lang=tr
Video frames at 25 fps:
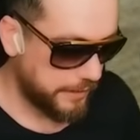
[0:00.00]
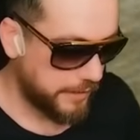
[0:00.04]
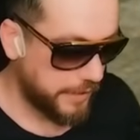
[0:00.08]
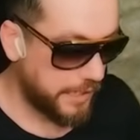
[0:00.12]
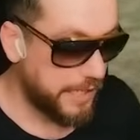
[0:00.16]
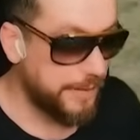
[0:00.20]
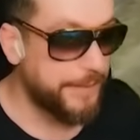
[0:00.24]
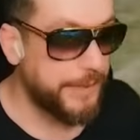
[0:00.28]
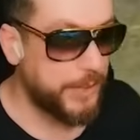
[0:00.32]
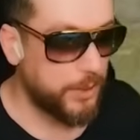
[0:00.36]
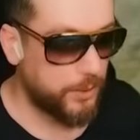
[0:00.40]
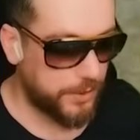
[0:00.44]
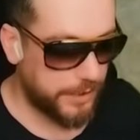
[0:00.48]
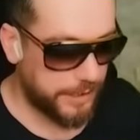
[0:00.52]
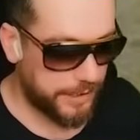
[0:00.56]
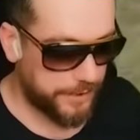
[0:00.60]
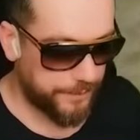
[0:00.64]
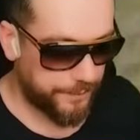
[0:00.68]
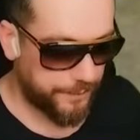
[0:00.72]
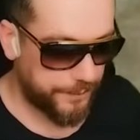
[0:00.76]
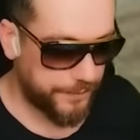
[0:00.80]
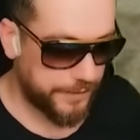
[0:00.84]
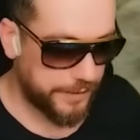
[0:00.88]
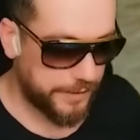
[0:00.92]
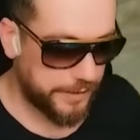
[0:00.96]
Emin olalım.
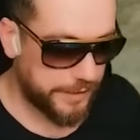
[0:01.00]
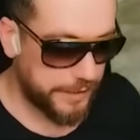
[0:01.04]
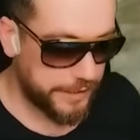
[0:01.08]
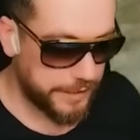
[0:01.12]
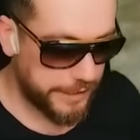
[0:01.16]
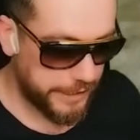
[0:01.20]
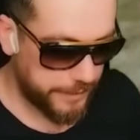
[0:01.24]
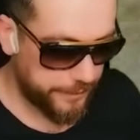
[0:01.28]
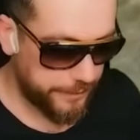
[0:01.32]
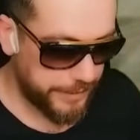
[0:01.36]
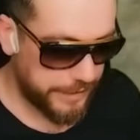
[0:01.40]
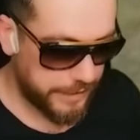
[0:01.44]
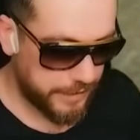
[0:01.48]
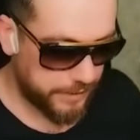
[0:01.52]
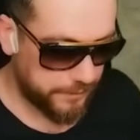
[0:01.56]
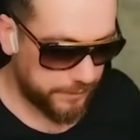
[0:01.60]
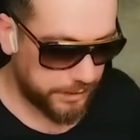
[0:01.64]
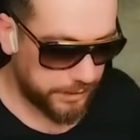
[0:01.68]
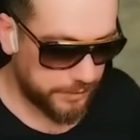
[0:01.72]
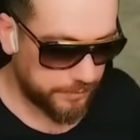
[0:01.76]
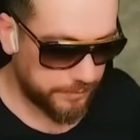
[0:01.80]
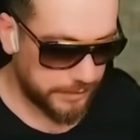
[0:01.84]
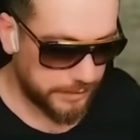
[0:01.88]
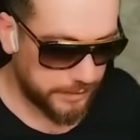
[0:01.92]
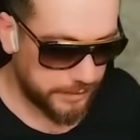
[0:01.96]
Tekeri ben
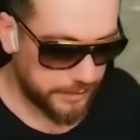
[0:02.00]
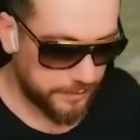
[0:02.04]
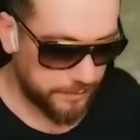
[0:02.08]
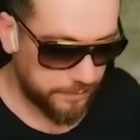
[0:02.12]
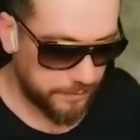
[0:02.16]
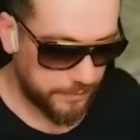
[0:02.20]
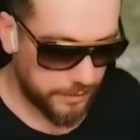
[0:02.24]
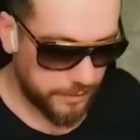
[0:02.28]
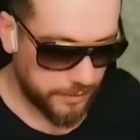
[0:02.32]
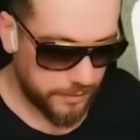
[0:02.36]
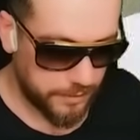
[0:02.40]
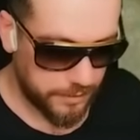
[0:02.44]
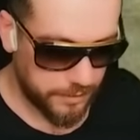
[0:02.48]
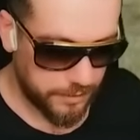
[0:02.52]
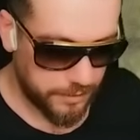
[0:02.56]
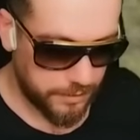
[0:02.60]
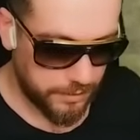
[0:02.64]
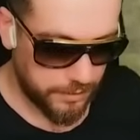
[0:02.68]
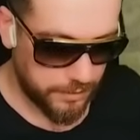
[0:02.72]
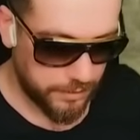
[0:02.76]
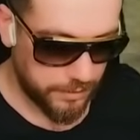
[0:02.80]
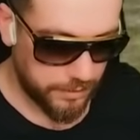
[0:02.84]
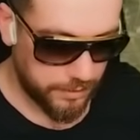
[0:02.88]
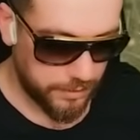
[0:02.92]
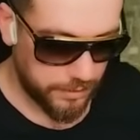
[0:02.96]
almıştım zaten.
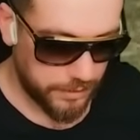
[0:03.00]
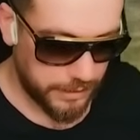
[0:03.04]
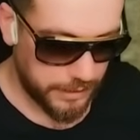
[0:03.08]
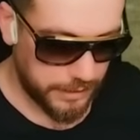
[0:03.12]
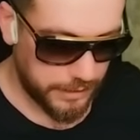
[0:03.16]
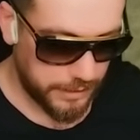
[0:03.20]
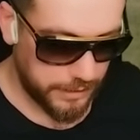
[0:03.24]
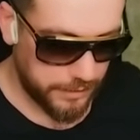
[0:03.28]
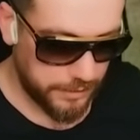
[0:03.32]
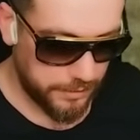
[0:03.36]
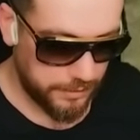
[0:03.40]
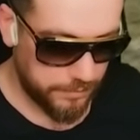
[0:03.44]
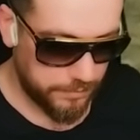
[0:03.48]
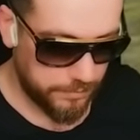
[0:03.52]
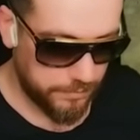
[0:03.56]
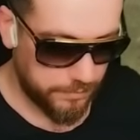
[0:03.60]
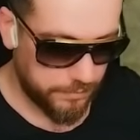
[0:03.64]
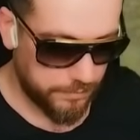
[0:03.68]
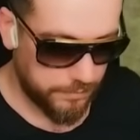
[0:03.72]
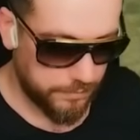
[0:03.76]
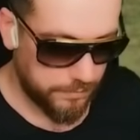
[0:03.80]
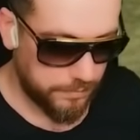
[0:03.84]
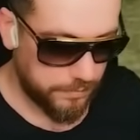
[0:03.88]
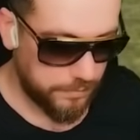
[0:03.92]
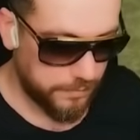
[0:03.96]
Eee?
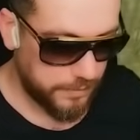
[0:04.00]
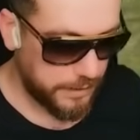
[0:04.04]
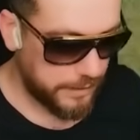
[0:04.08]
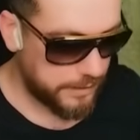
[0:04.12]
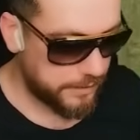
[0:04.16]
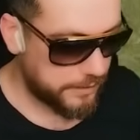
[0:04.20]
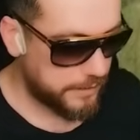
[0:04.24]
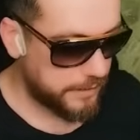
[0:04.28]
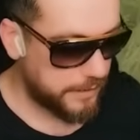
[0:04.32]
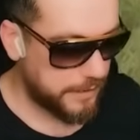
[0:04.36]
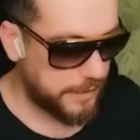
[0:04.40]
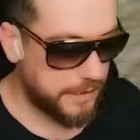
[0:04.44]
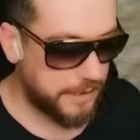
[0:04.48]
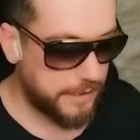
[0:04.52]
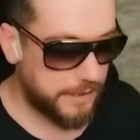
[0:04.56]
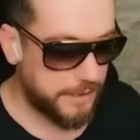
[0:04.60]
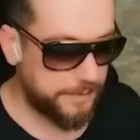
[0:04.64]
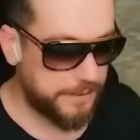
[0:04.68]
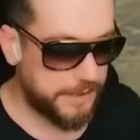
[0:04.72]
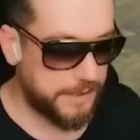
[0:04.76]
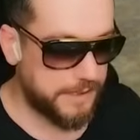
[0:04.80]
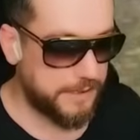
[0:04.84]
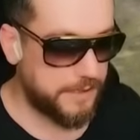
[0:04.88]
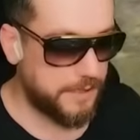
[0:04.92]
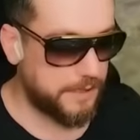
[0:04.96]
Neyse herhalde
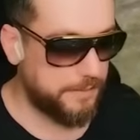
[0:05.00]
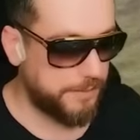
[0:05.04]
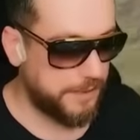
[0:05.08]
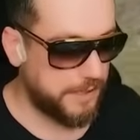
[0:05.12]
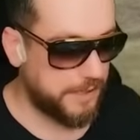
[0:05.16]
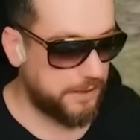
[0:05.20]
bir Scar bir